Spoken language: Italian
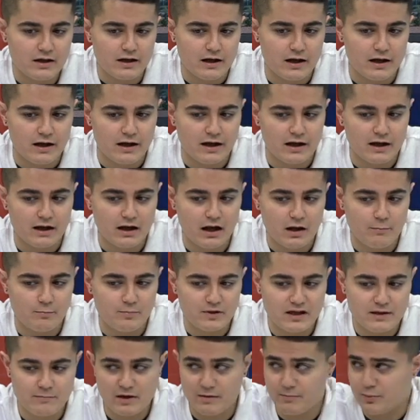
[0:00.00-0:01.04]
e la
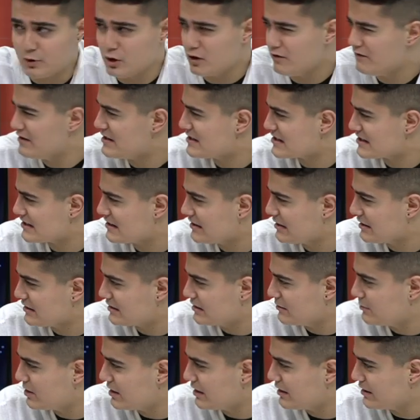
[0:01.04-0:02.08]
prima prova è
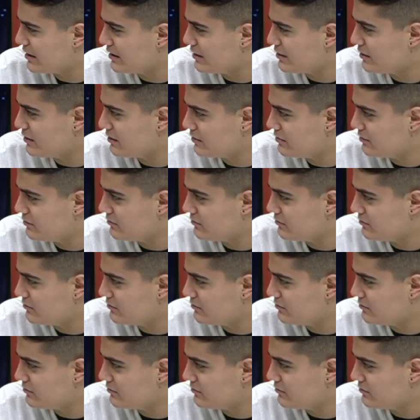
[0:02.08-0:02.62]
stata Brian...